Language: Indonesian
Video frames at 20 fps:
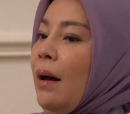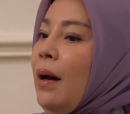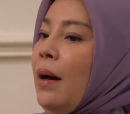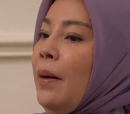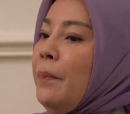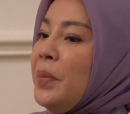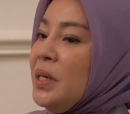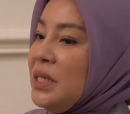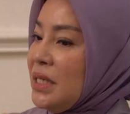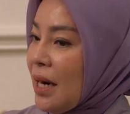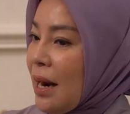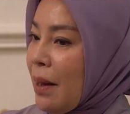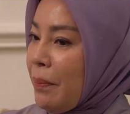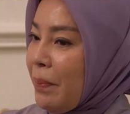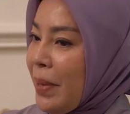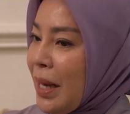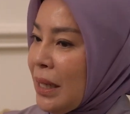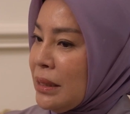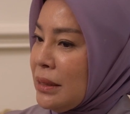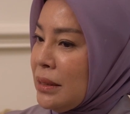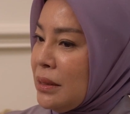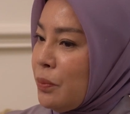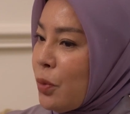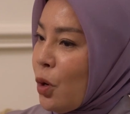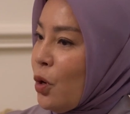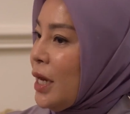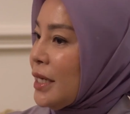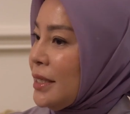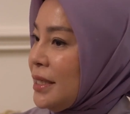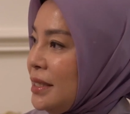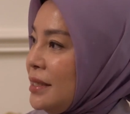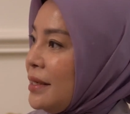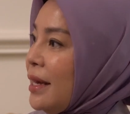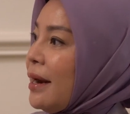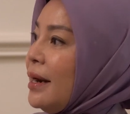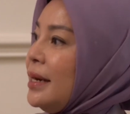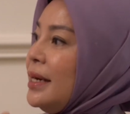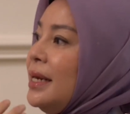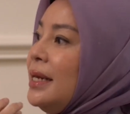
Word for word: uh, penyerapan produk skincare